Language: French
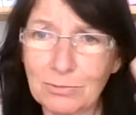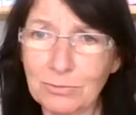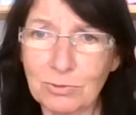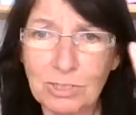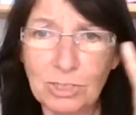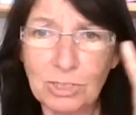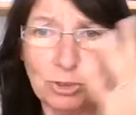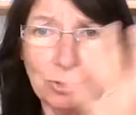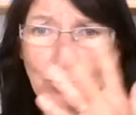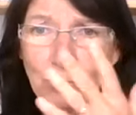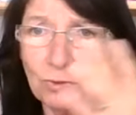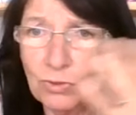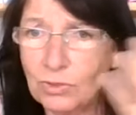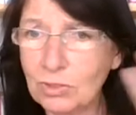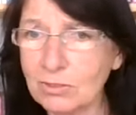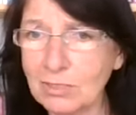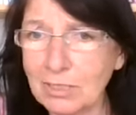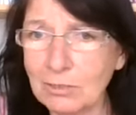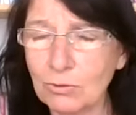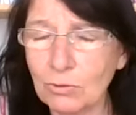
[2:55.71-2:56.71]
on est juste
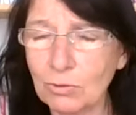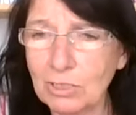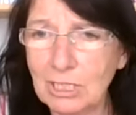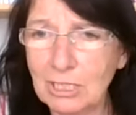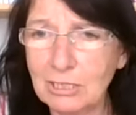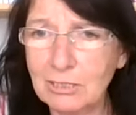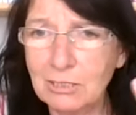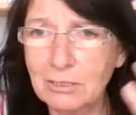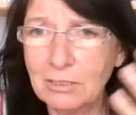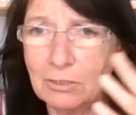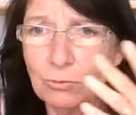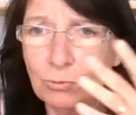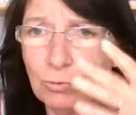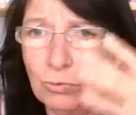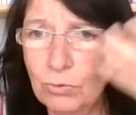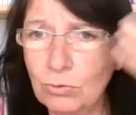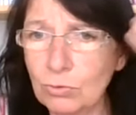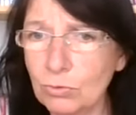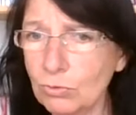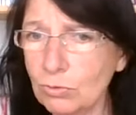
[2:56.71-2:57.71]
en train de regarder des
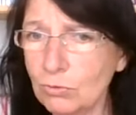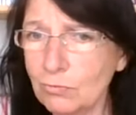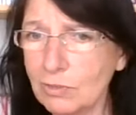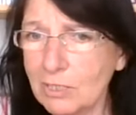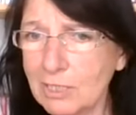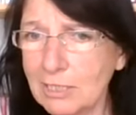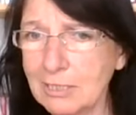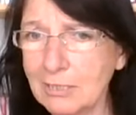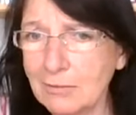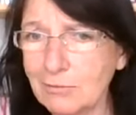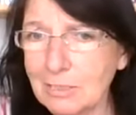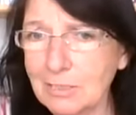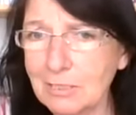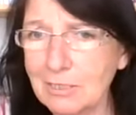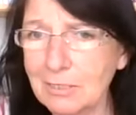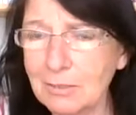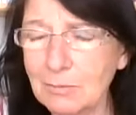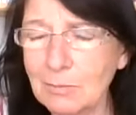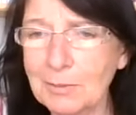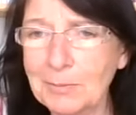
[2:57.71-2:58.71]
gouttes d'eau devant la caverne
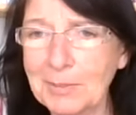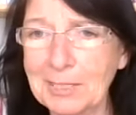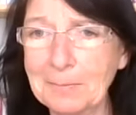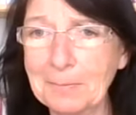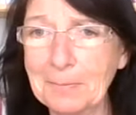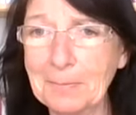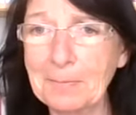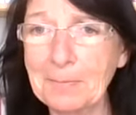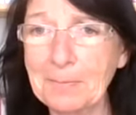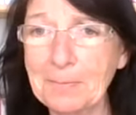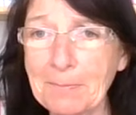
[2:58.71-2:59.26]
d'Alibaba.